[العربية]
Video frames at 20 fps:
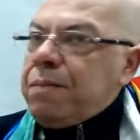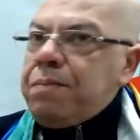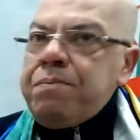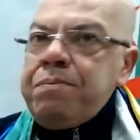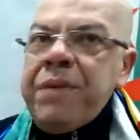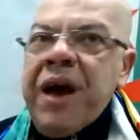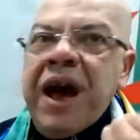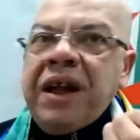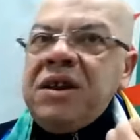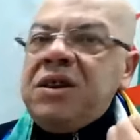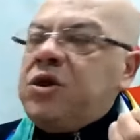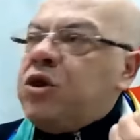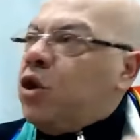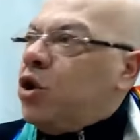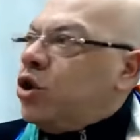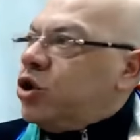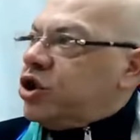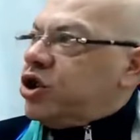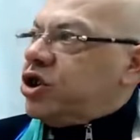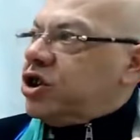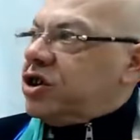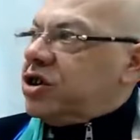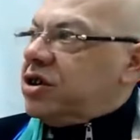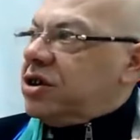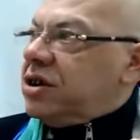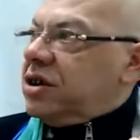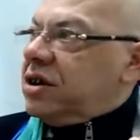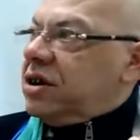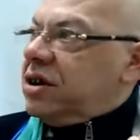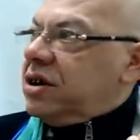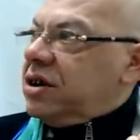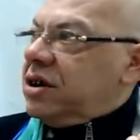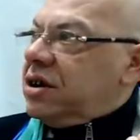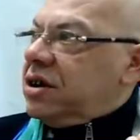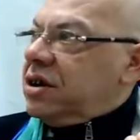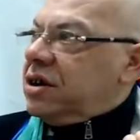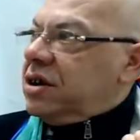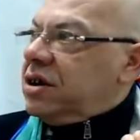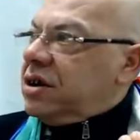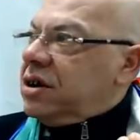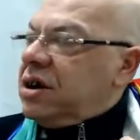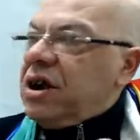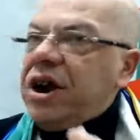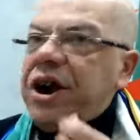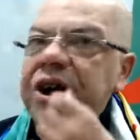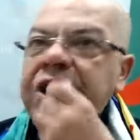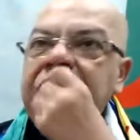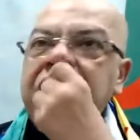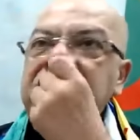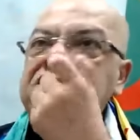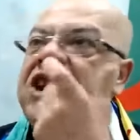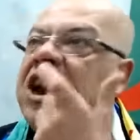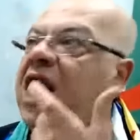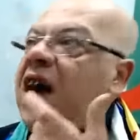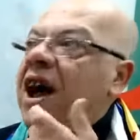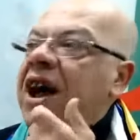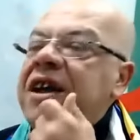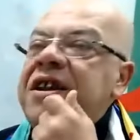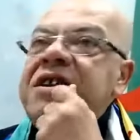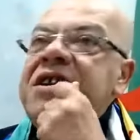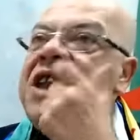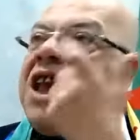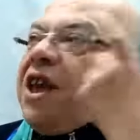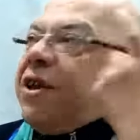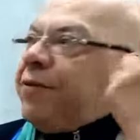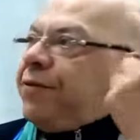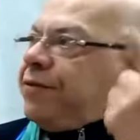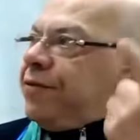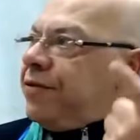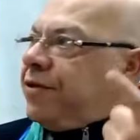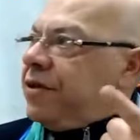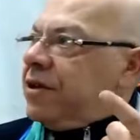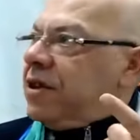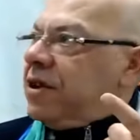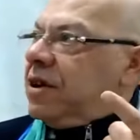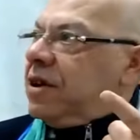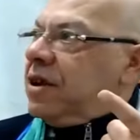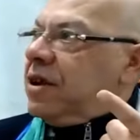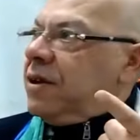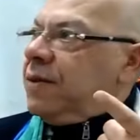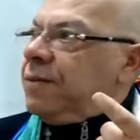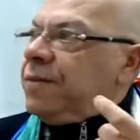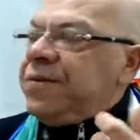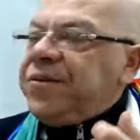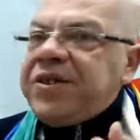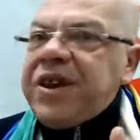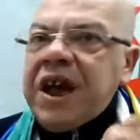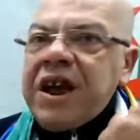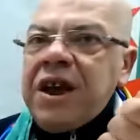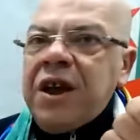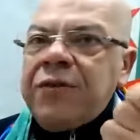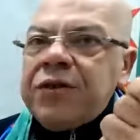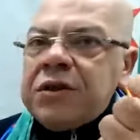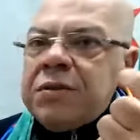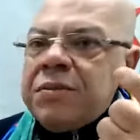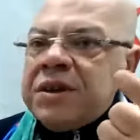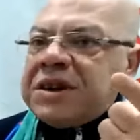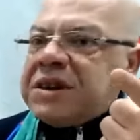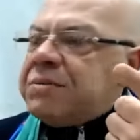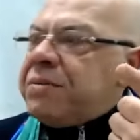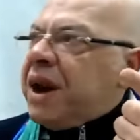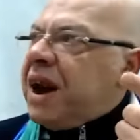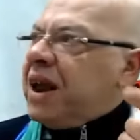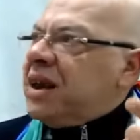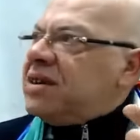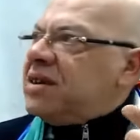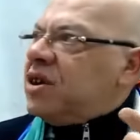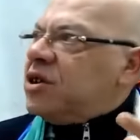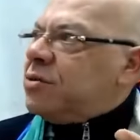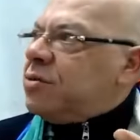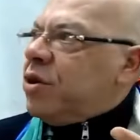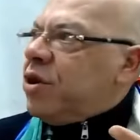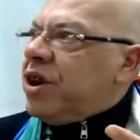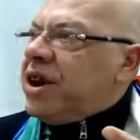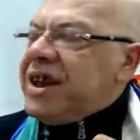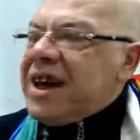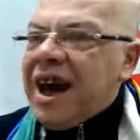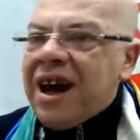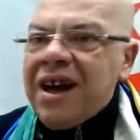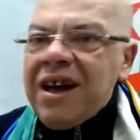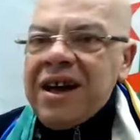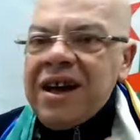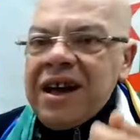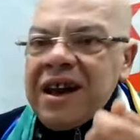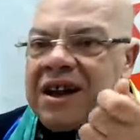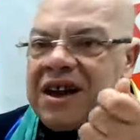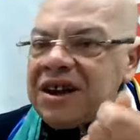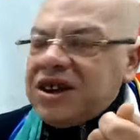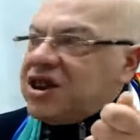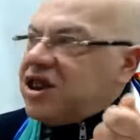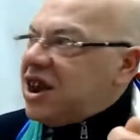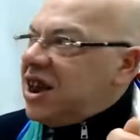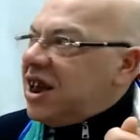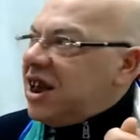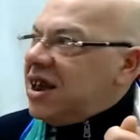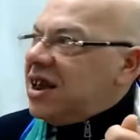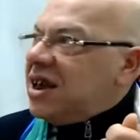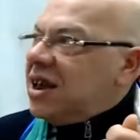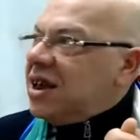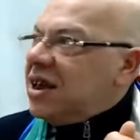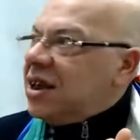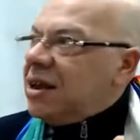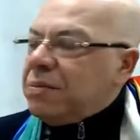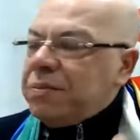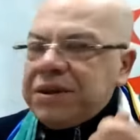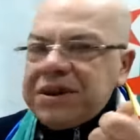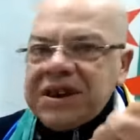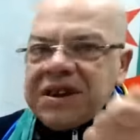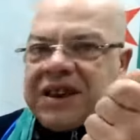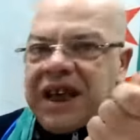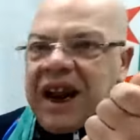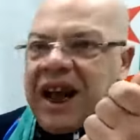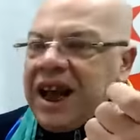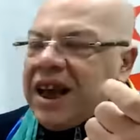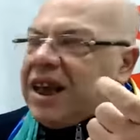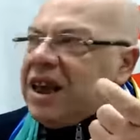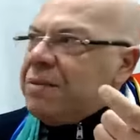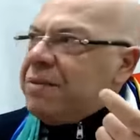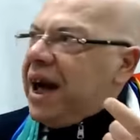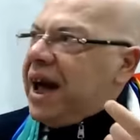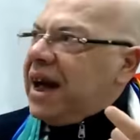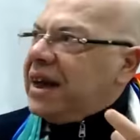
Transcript: ما عندوش الرجله النيف نتاع يرفض منصب رئيس الجمهوريه اللي يجي بالتدريح كيما